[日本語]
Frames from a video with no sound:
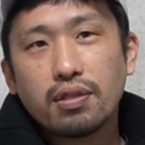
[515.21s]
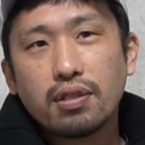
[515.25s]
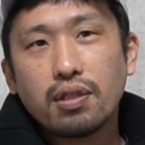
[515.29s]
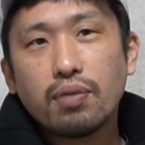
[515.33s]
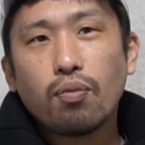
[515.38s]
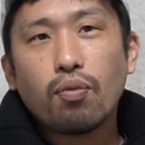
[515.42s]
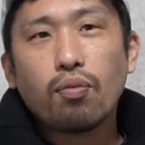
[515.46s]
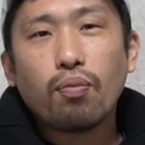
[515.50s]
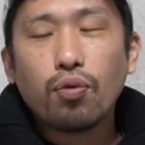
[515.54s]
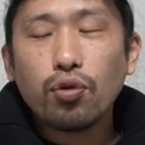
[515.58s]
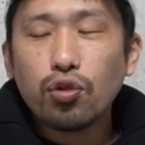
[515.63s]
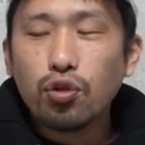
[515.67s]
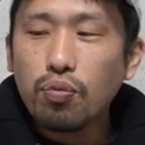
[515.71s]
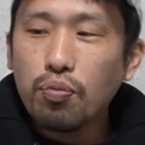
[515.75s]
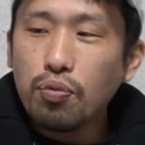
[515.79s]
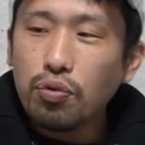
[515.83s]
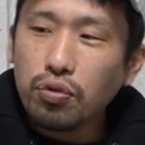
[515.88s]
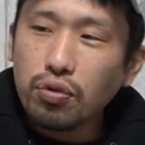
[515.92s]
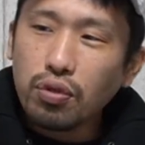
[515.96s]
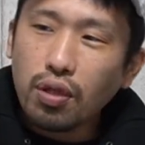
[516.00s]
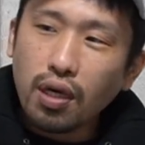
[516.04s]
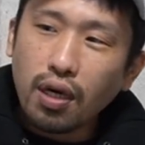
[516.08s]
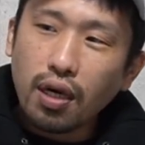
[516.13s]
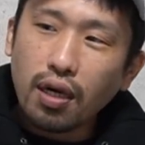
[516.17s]
でももと
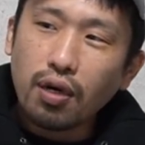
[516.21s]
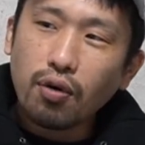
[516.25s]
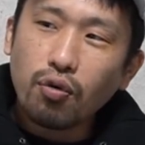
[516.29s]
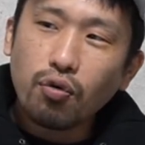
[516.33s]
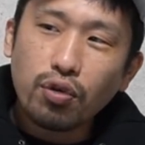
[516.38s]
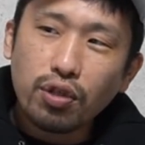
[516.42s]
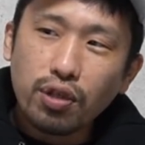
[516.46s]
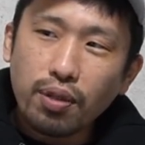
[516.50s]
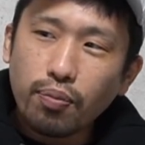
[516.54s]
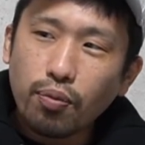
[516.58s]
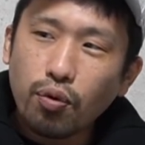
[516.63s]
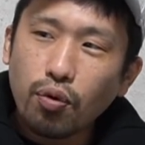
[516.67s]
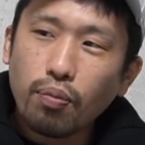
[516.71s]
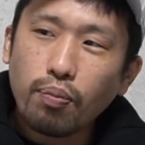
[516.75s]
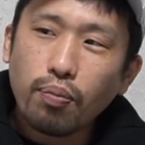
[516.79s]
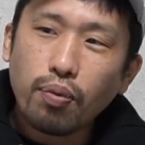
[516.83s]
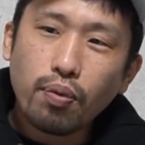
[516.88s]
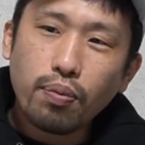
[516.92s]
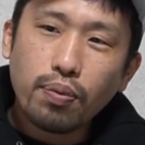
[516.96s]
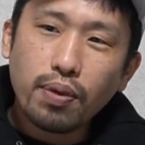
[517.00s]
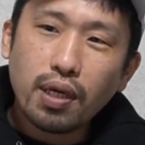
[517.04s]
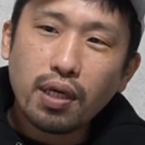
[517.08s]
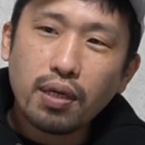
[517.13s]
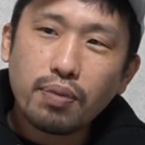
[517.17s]
もとだからこれでも
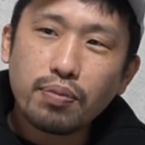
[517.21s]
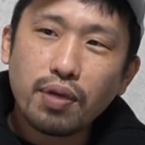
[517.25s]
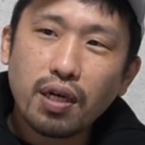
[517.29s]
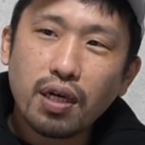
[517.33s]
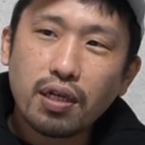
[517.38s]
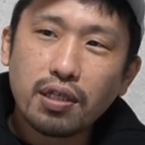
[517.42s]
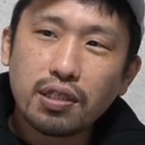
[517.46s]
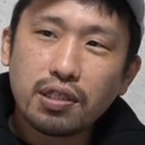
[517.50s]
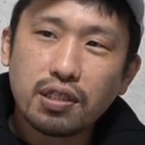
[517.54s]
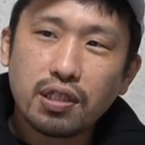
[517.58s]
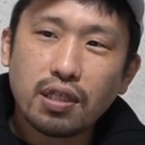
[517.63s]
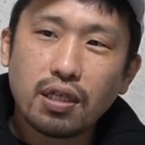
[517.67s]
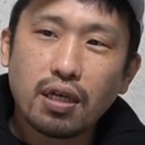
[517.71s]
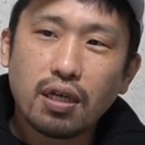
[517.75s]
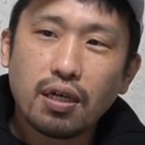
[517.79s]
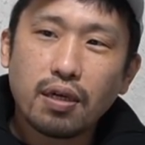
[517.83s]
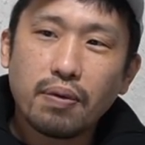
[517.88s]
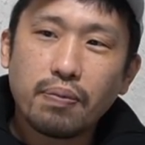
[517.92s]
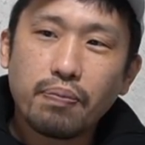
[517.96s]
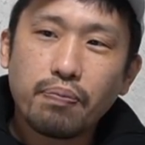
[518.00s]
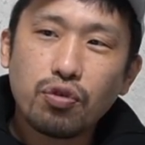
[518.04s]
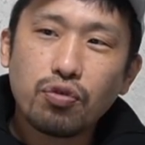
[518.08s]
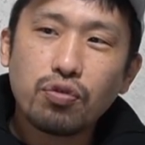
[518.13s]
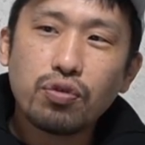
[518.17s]
ボブ・アラブからした
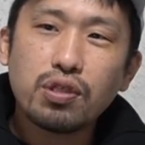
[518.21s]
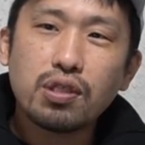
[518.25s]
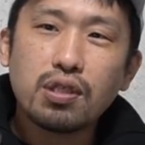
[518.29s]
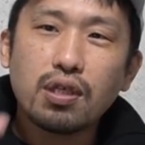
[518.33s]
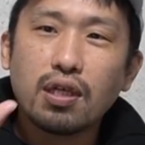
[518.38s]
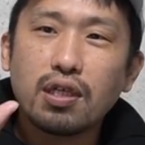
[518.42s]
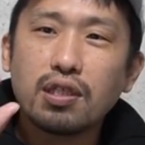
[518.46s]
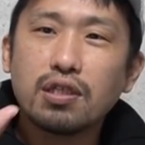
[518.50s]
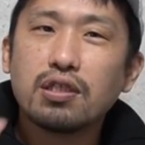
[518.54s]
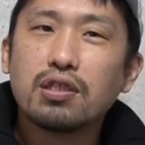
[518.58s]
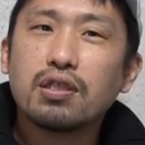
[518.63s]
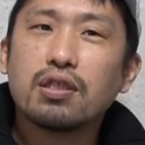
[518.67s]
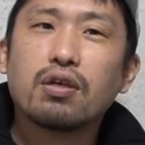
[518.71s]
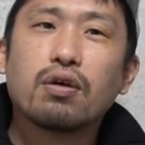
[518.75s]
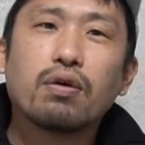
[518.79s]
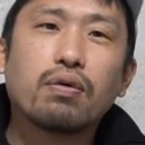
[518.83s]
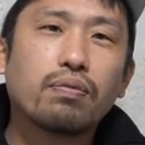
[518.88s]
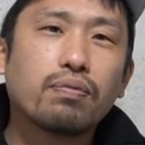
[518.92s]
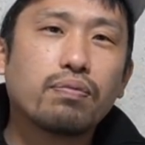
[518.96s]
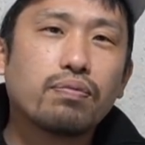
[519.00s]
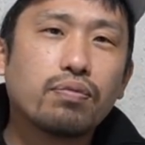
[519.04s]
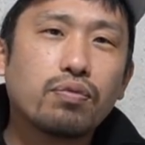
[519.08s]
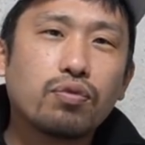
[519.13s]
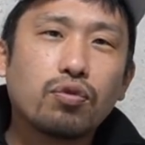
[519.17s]
ら言ってたらしいんだよ。
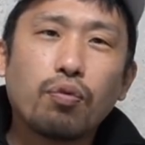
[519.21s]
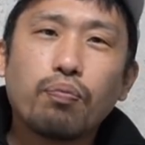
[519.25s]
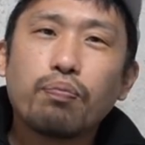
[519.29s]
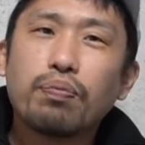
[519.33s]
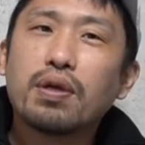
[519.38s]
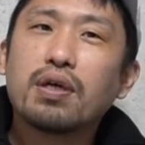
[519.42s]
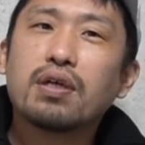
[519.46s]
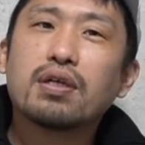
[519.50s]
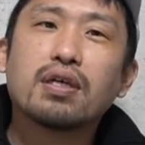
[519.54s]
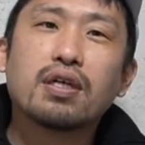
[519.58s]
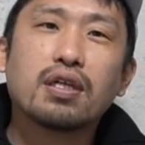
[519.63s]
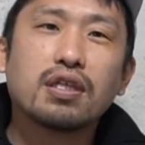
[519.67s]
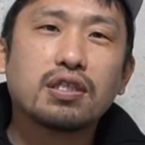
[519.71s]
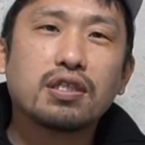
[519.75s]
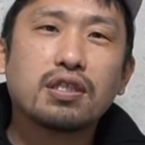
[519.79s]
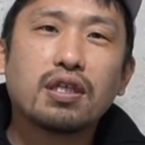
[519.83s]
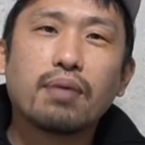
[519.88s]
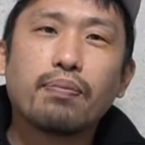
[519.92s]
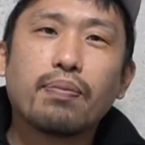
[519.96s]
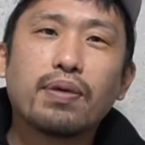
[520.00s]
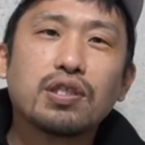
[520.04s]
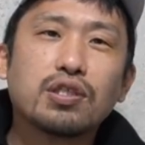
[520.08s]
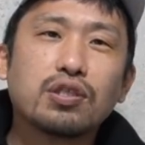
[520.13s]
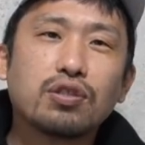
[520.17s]
トップランクからし
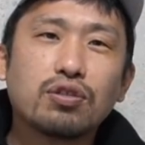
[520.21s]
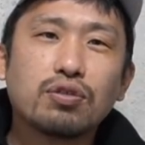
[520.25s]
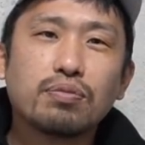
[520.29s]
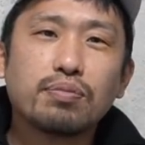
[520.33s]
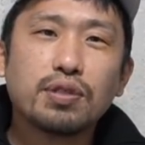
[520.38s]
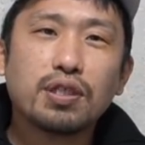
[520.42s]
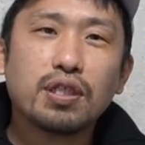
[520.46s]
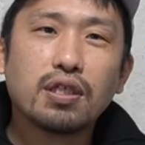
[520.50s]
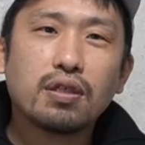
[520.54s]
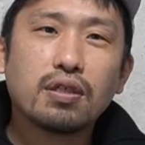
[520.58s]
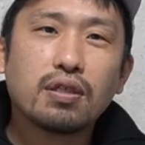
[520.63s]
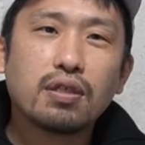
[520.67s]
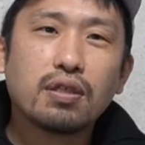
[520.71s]
たらマッチルームに。